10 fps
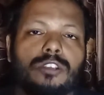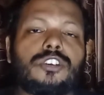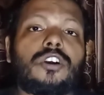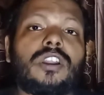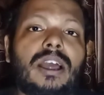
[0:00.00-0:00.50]

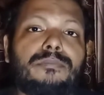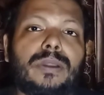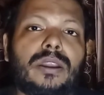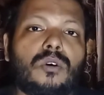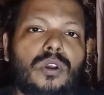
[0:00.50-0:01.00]
যখন
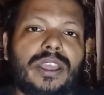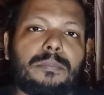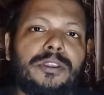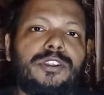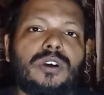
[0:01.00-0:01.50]
আপনার অনেক
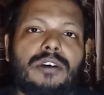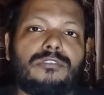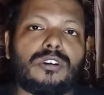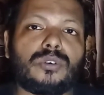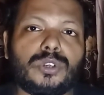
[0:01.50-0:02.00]
ভিডিও
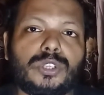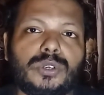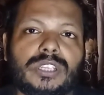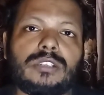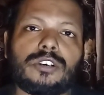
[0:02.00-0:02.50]
আপলোড হতে
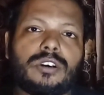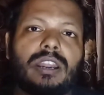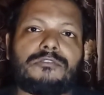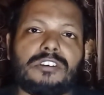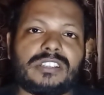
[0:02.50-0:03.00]
হতে যখন
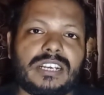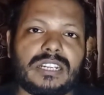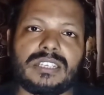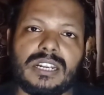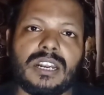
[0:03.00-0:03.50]
আপনার চার
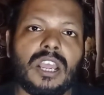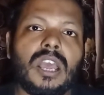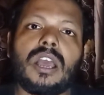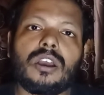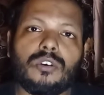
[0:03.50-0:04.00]
হাজার
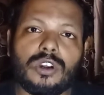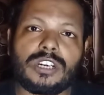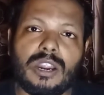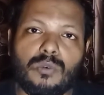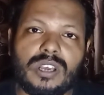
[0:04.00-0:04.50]

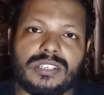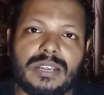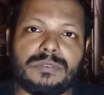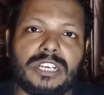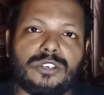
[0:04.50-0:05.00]
ঘন্টা ওয়াচ
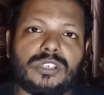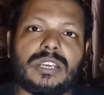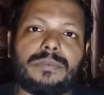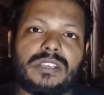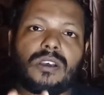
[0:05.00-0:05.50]
টাইম শেষ হয়ে
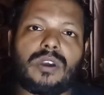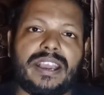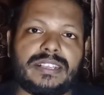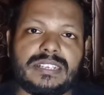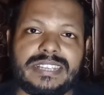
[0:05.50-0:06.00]
যাবে
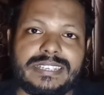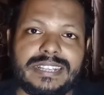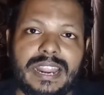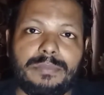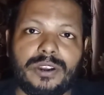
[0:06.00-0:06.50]
এক হাজার
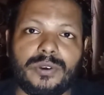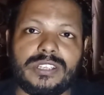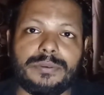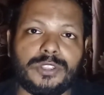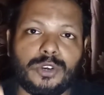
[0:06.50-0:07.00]
সাবস্ক্রাইবার হয়ে
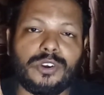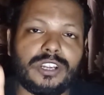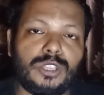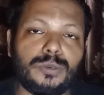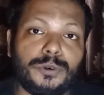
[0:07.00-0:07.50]
যাবে তখন
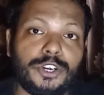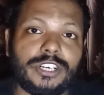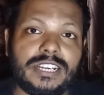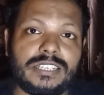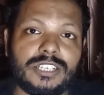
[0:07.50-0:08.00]
কিন্তু
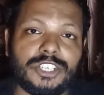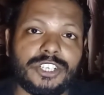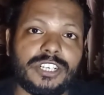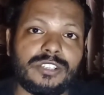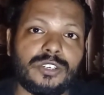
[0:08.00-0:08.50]

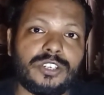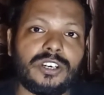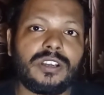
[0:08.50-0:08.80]
মনিটাইজেশনের জন্য